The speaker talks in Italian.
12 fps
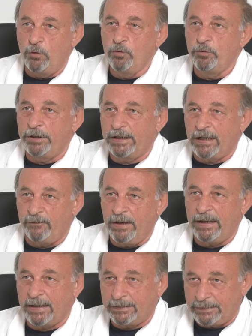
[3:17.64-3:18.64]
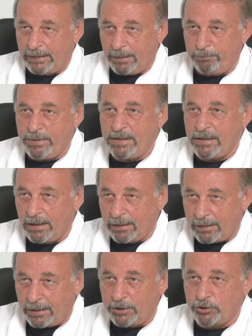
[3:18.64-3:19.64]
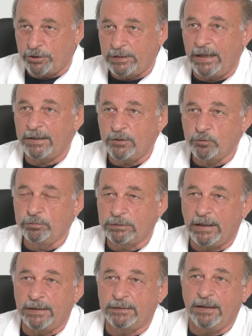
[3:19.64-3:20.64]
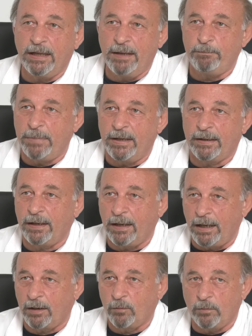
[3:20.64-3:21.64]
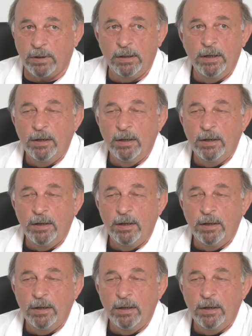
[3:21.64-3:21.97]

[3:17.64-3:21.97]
L'unica vera terapia che ci dà i risultati è bere acqua.